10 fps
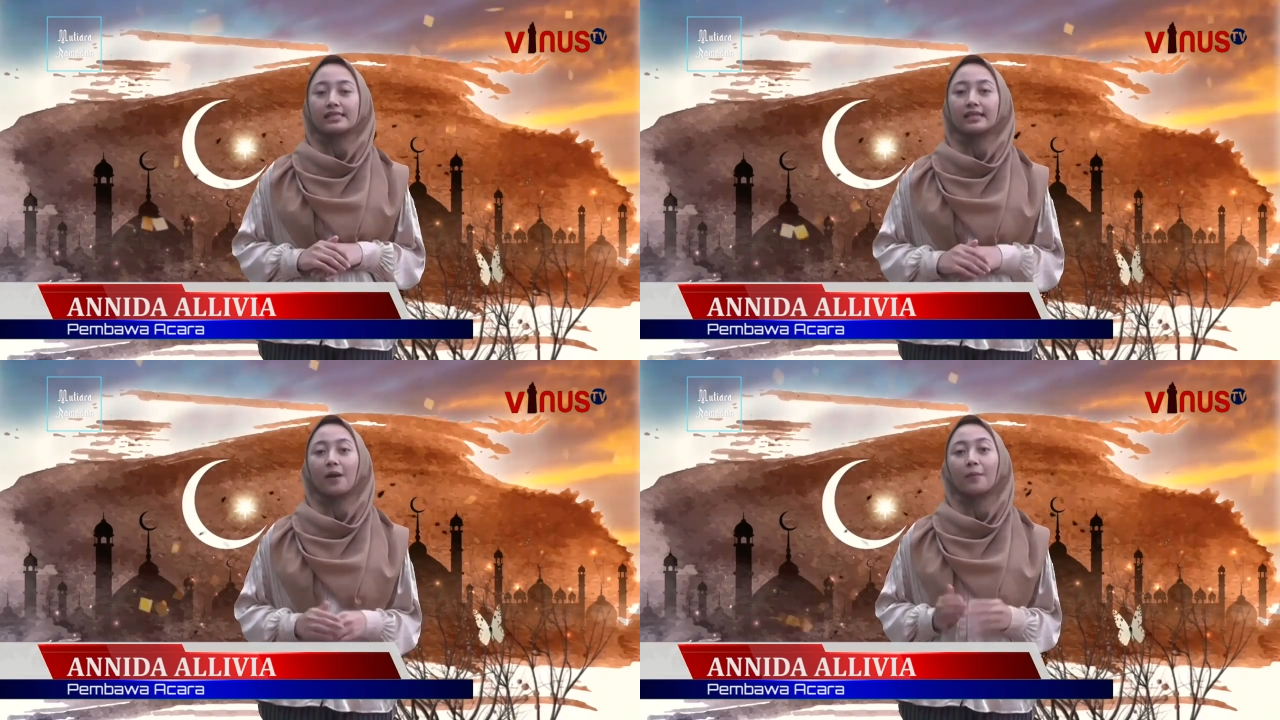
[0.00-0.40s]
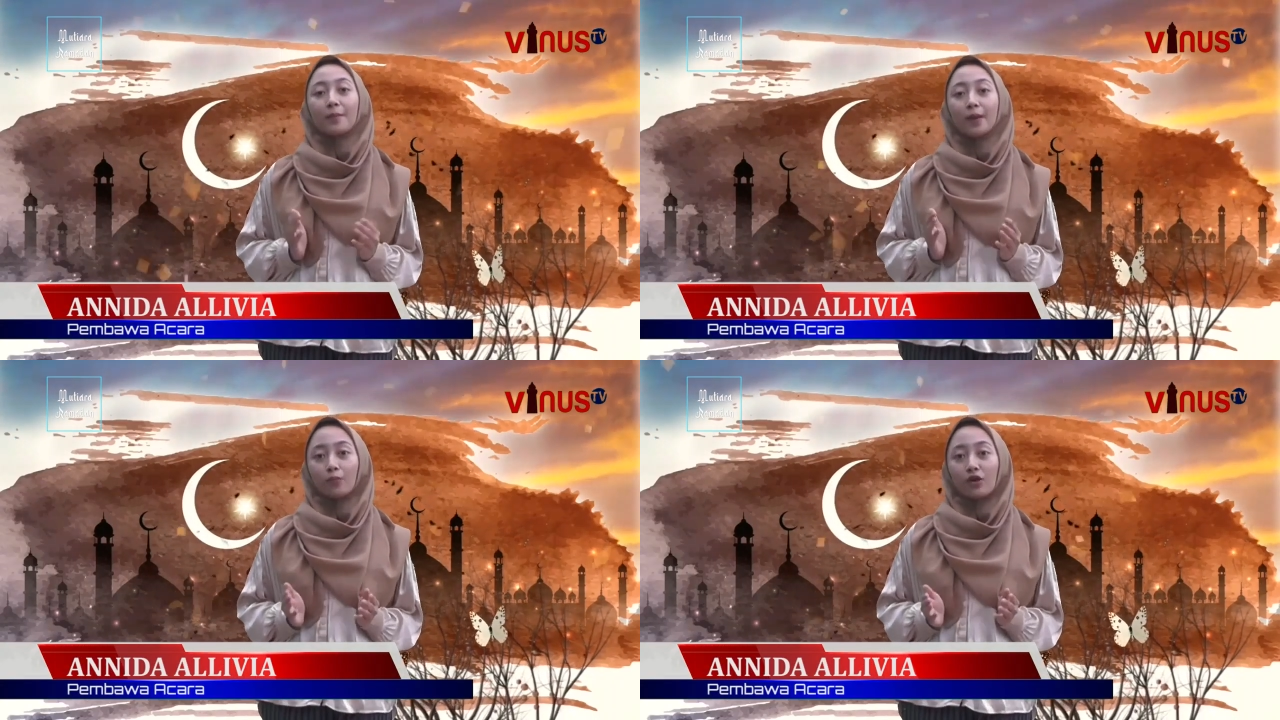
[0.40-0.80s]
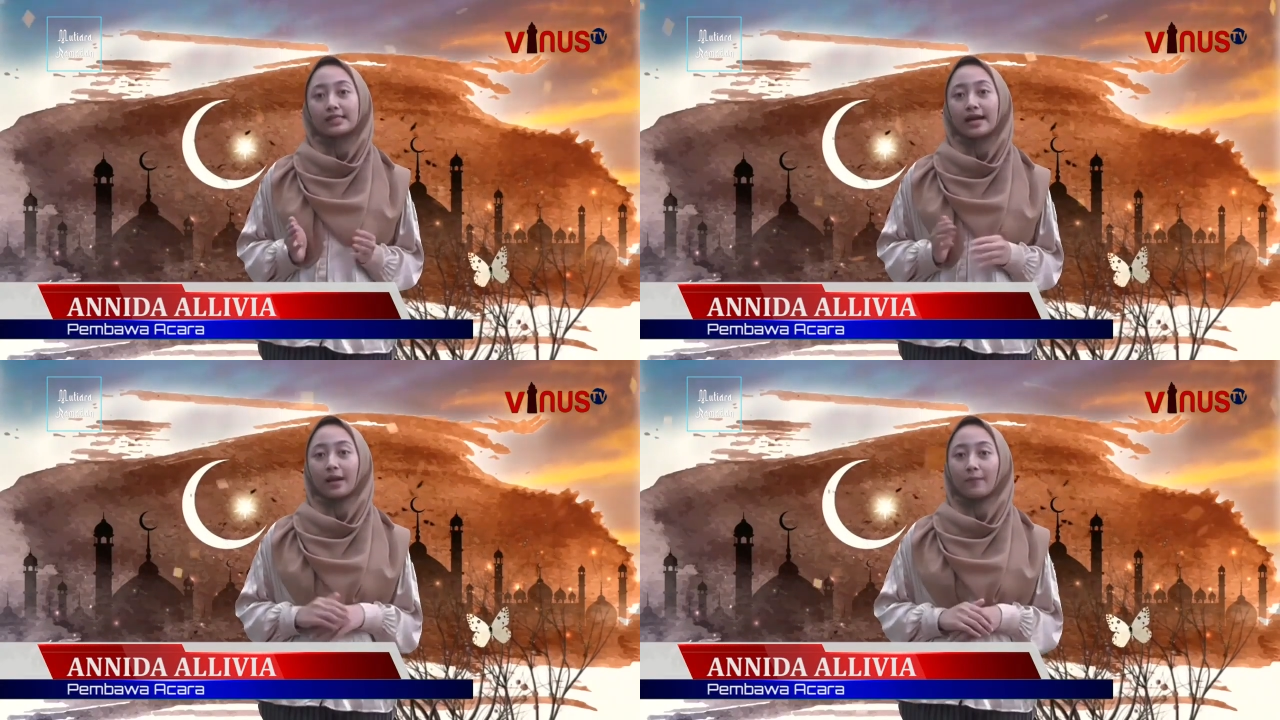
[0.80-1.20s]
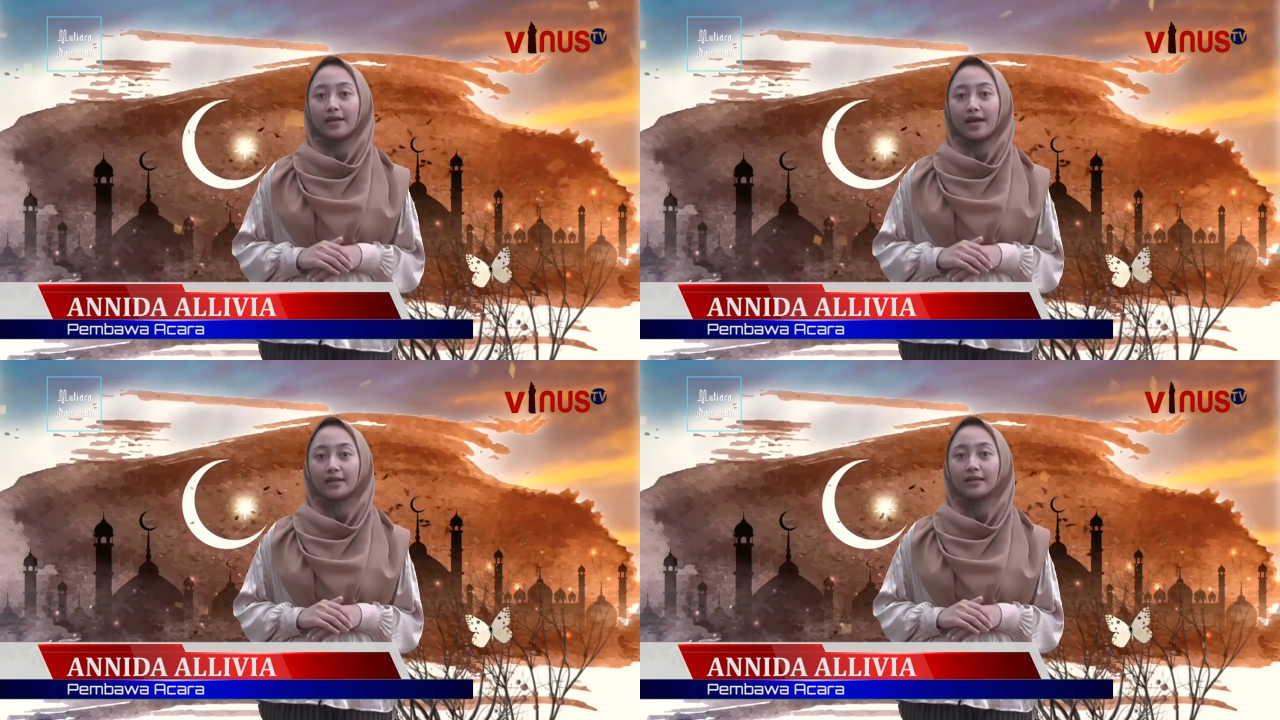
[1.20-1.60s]
Selama berpuasa
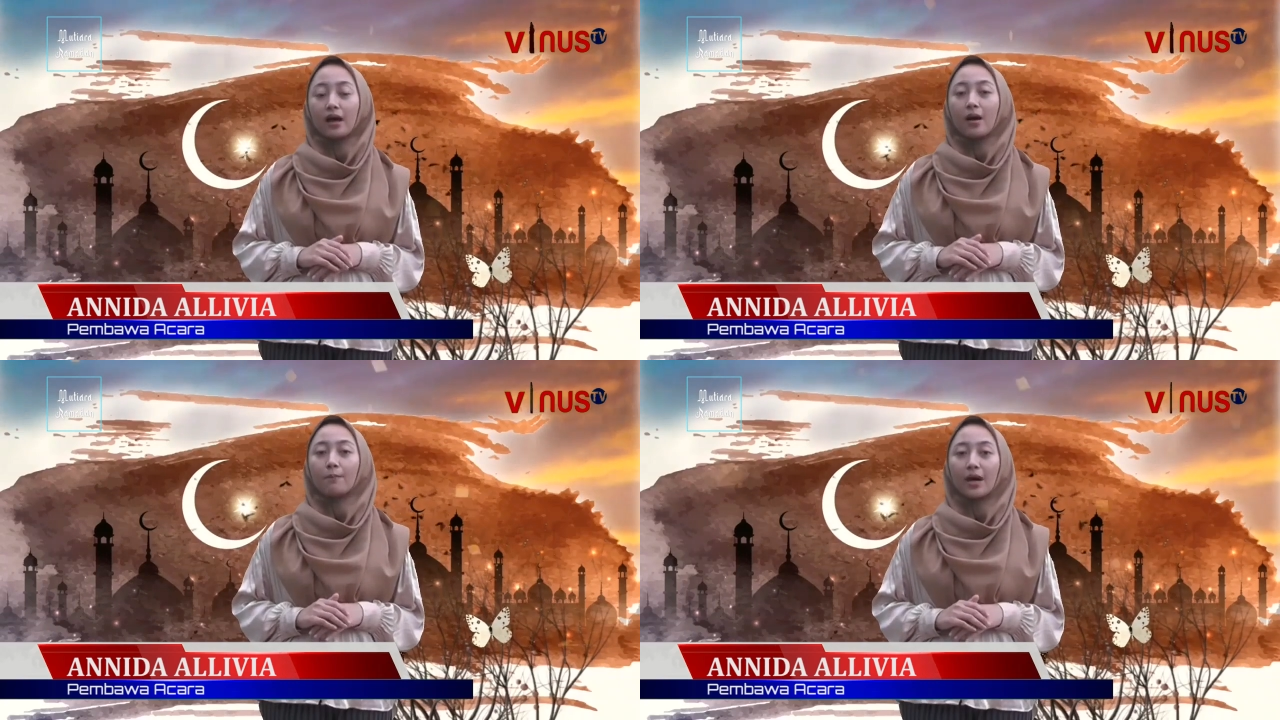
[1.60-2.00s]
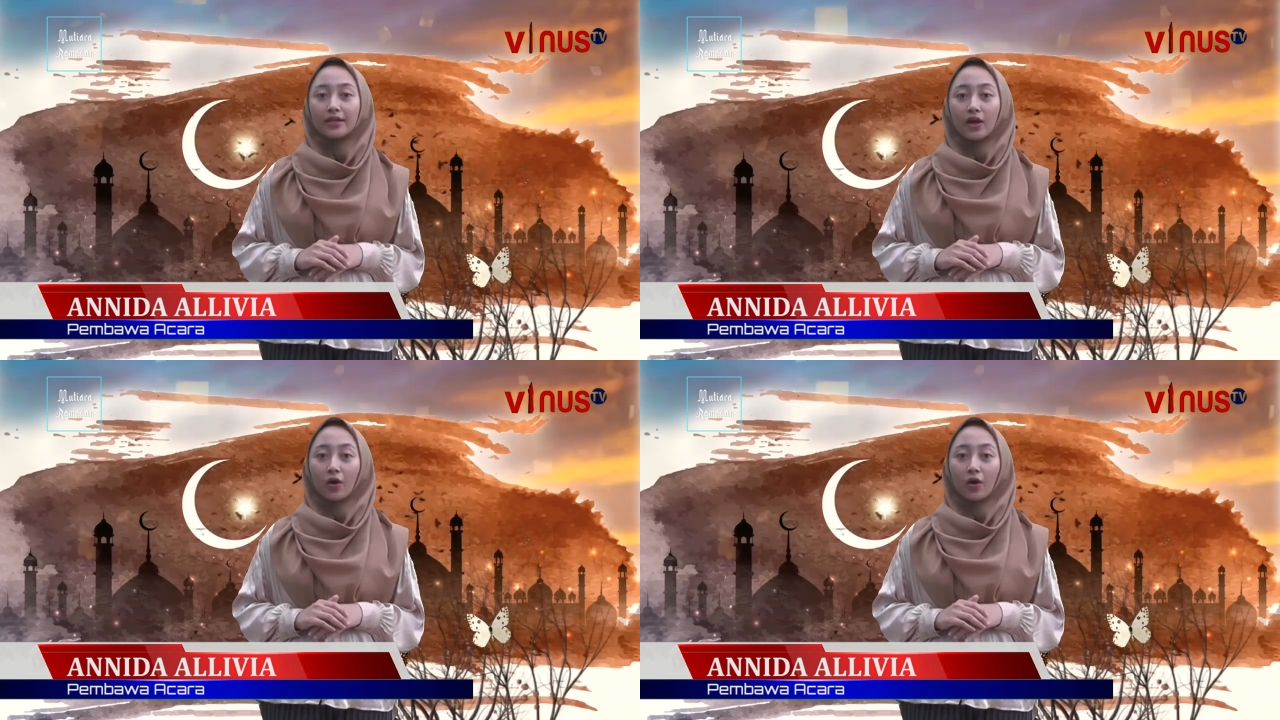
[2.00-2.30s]
Ramadan, banyak